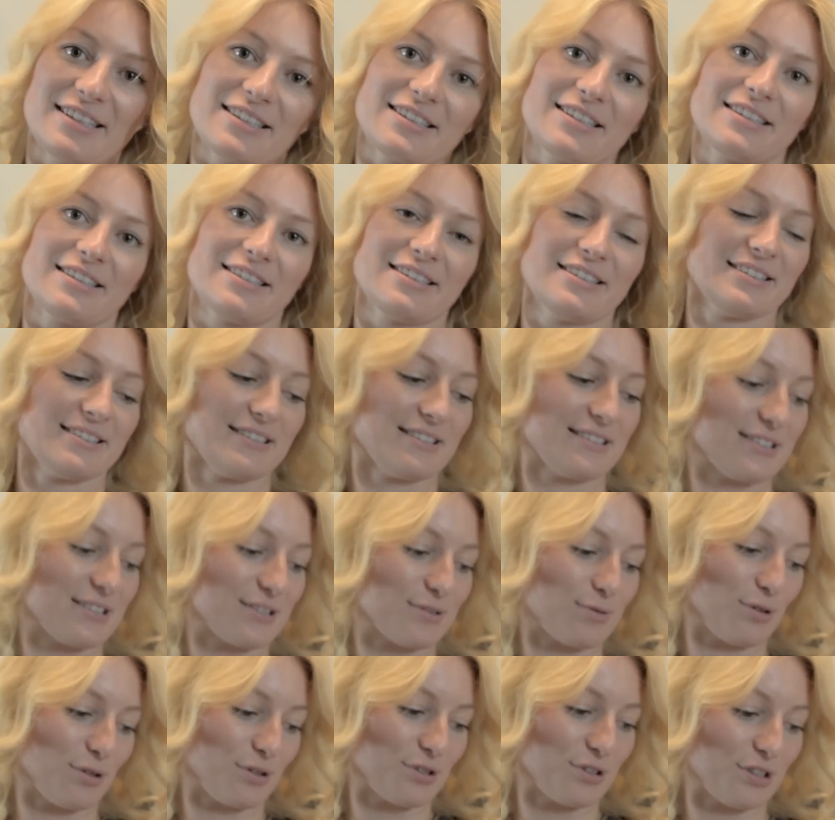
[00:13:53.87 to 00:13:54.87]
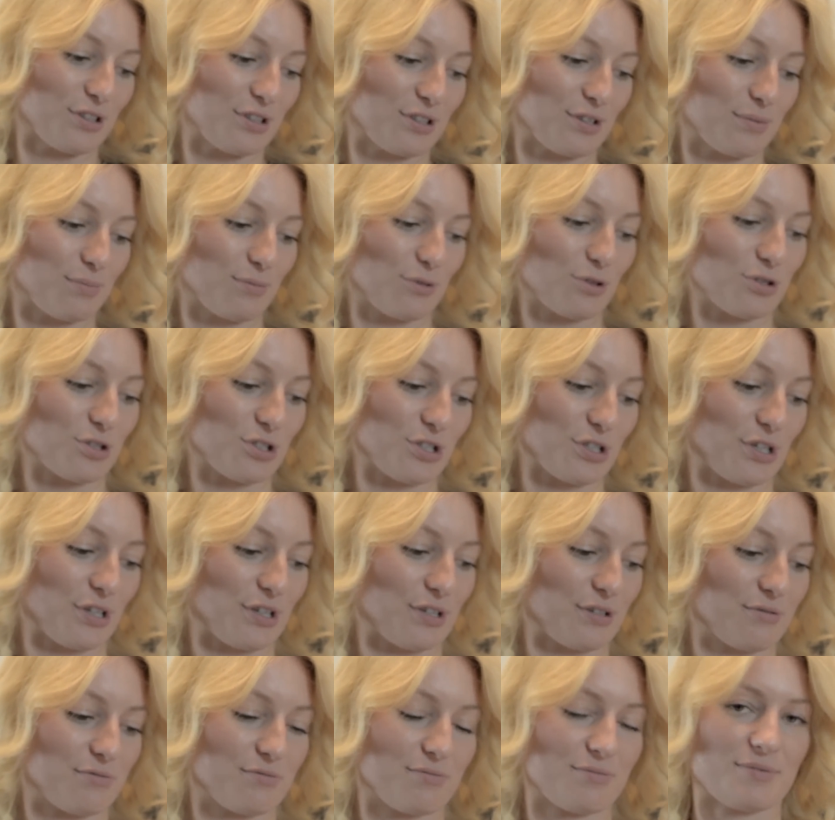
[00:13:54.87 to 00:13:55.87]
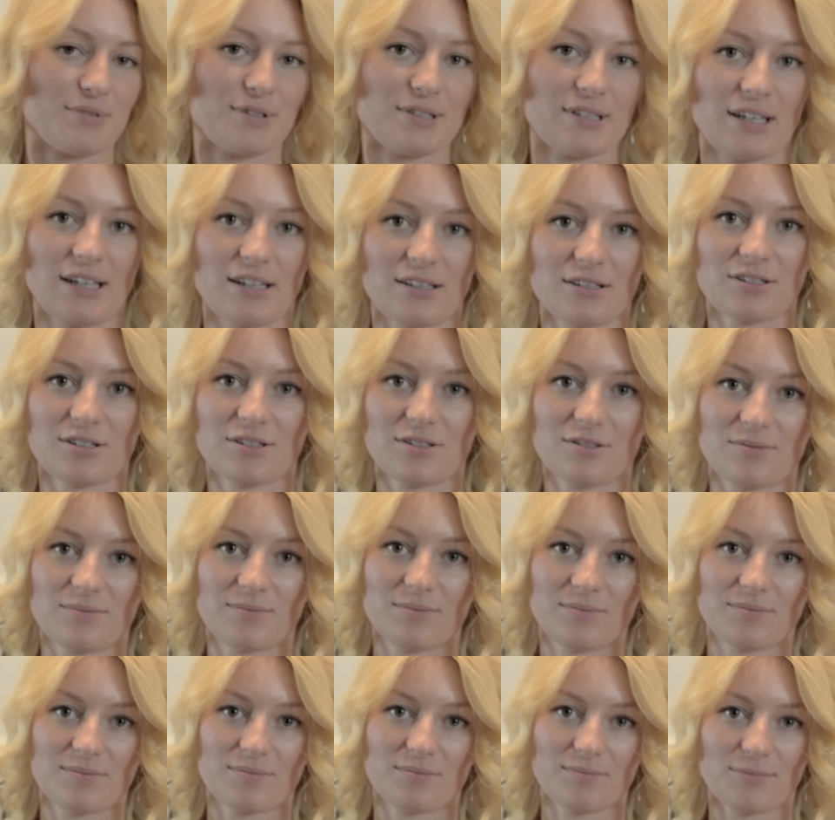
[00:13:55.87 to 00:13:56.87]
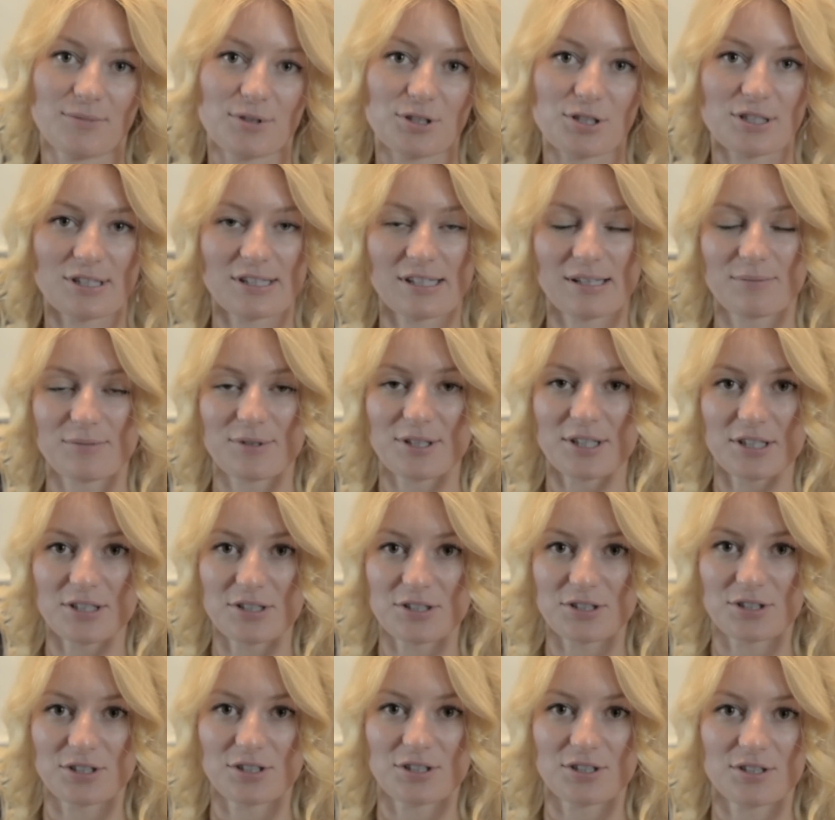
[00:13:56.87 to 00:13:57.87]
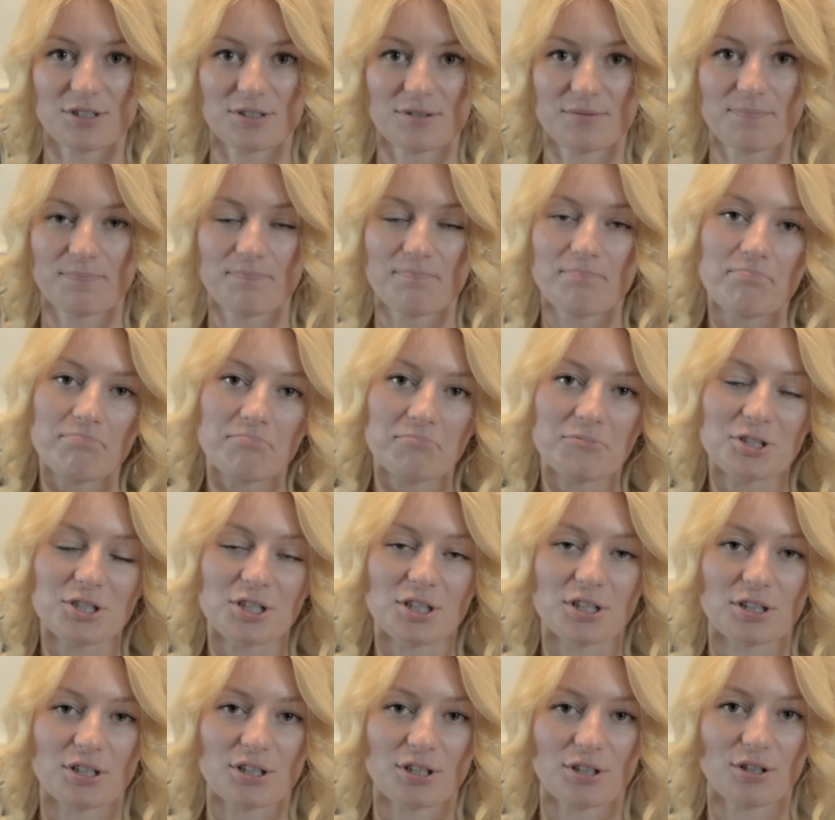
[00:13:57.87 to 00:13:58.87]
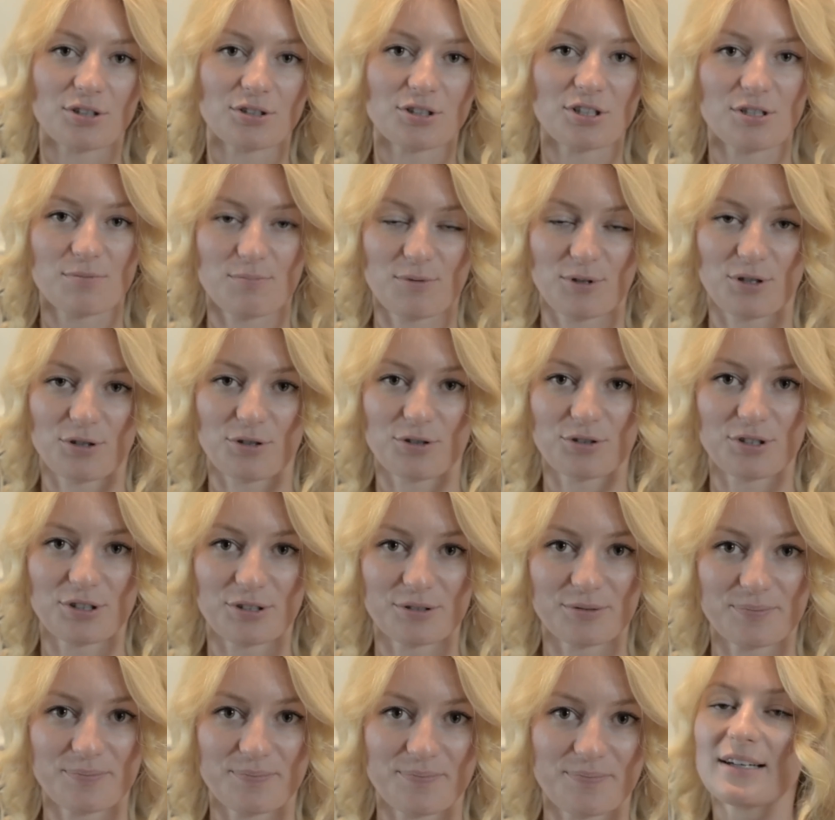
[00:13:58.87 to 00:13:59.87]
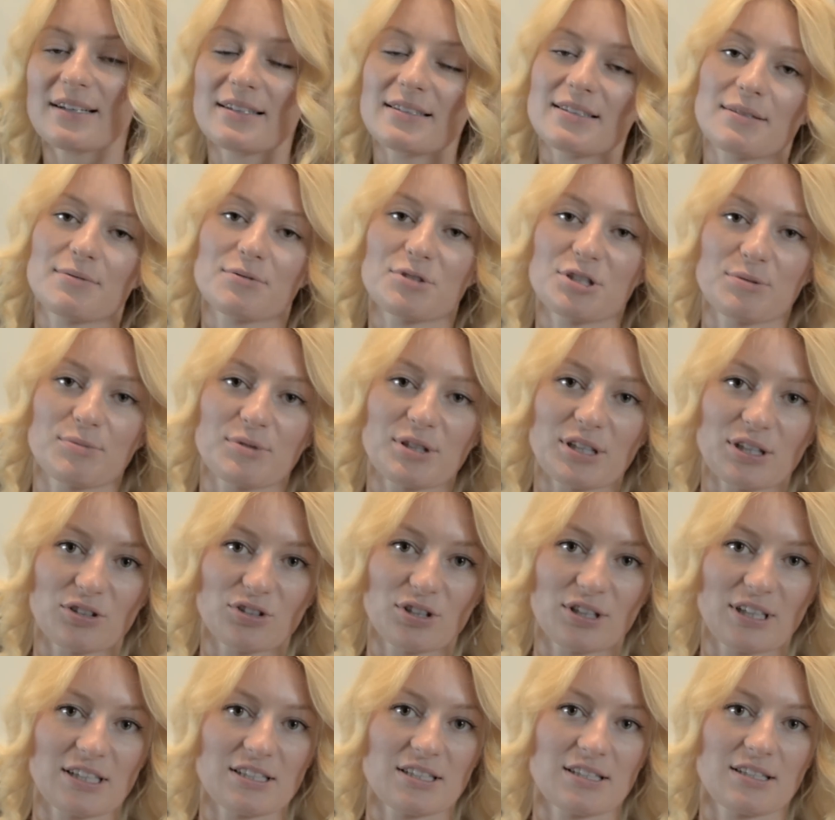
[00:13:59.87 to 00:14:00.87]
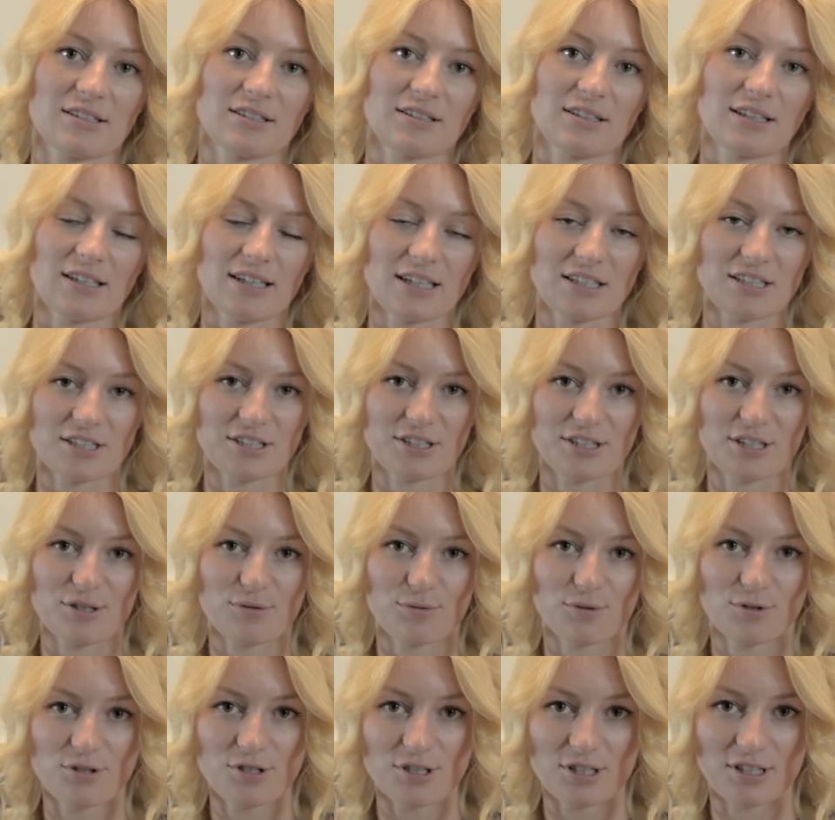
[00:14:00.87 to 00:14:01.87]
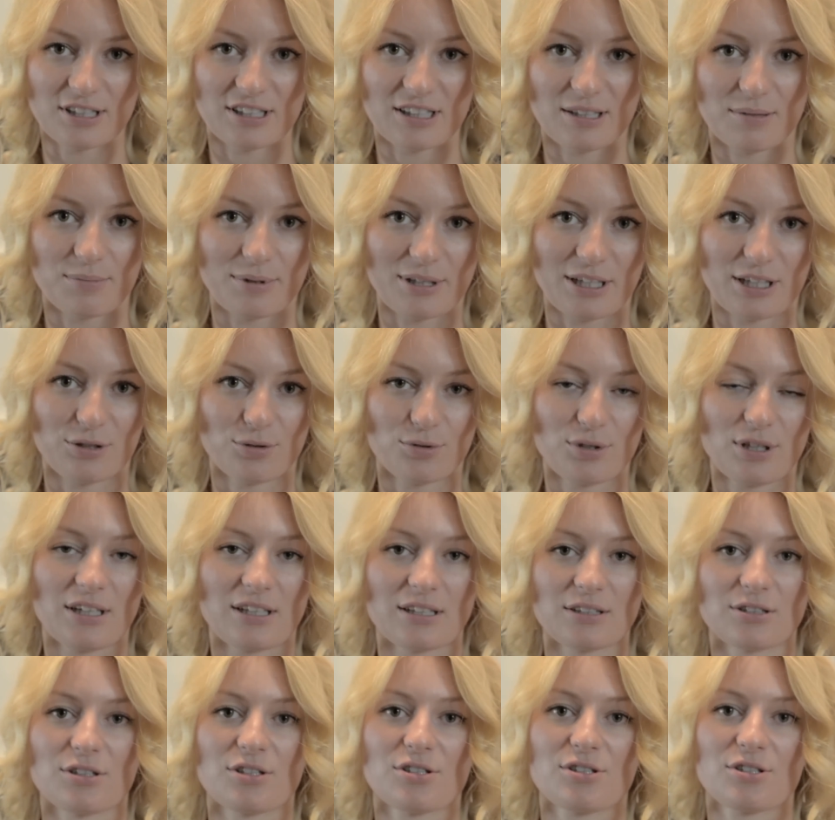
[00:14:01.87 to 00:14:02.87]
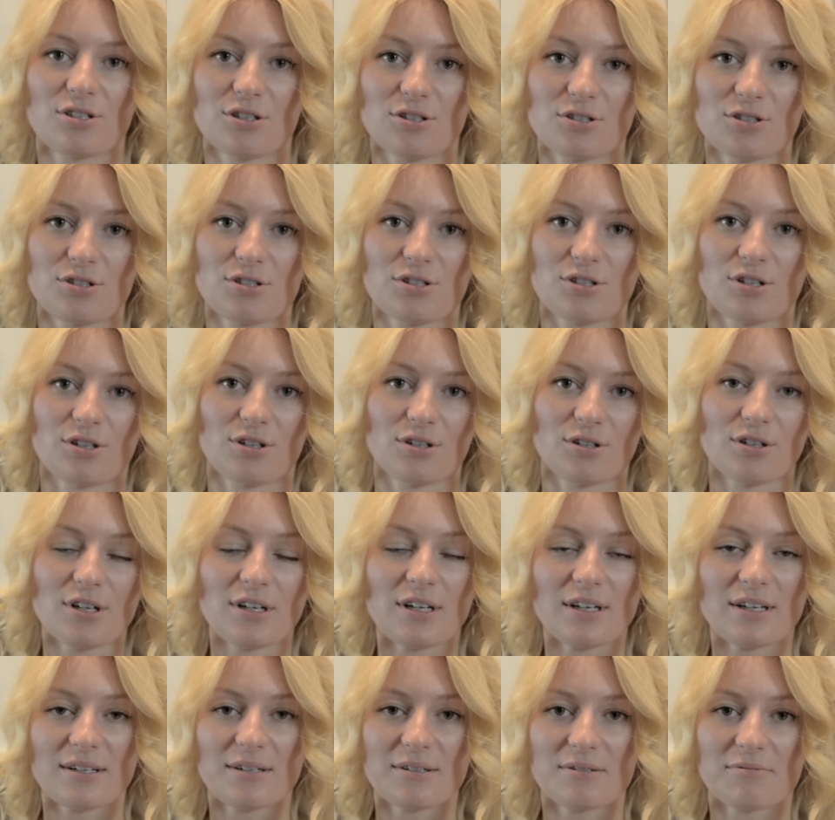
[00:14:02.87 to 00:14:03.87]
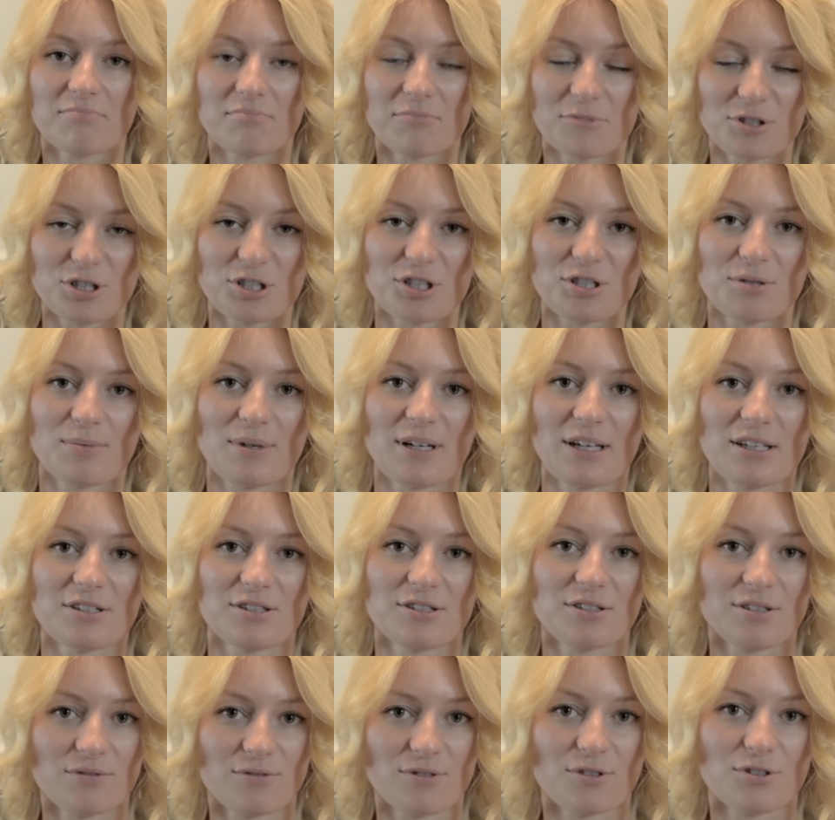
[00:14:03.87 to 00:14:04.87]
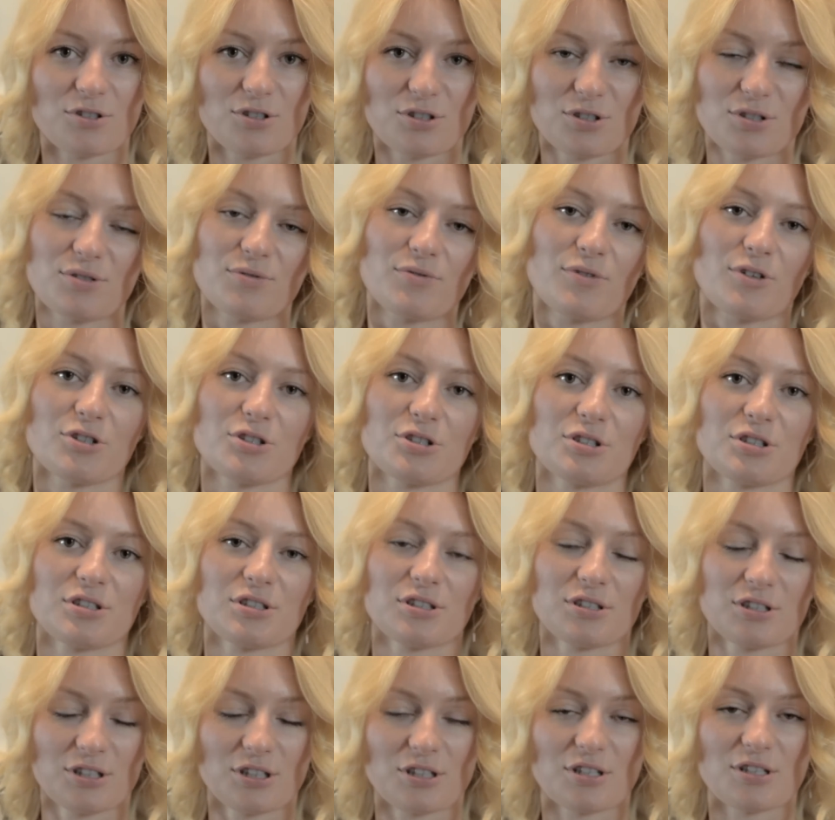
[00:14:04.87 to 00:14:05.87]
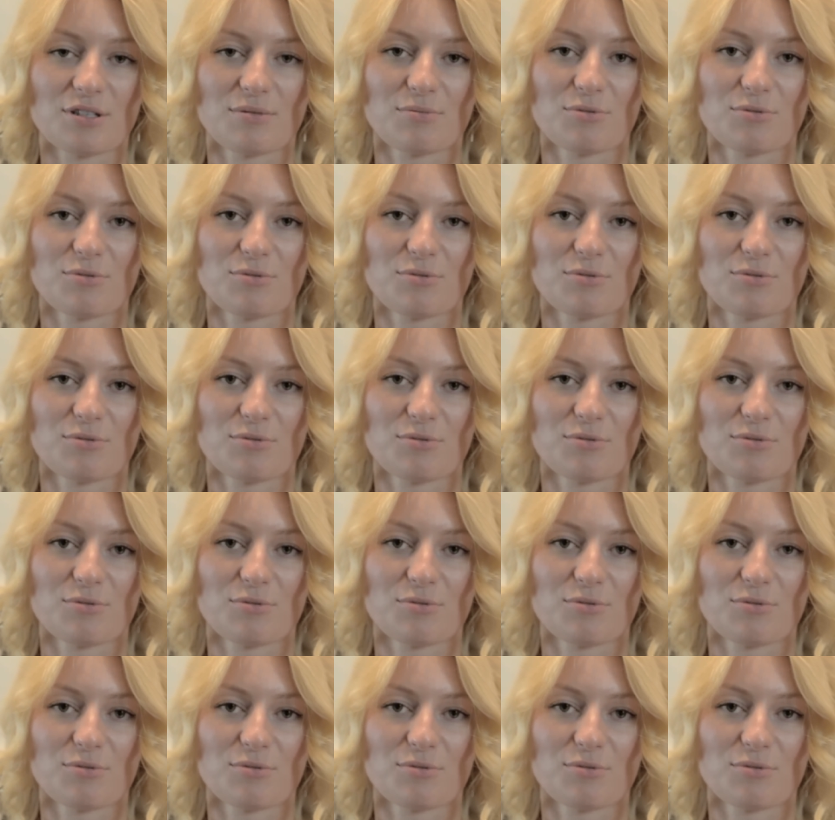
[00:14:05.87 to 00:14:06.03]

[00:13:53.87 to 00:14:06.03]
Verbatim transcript: taki słoik może wstać, może z nami jeździć 4 tygodnie spokojnie. Nie możemy tego narażać, narażać na słońce, na temperaturę, ale to jest coś, co możecie brać i wozić, i wozić i się nie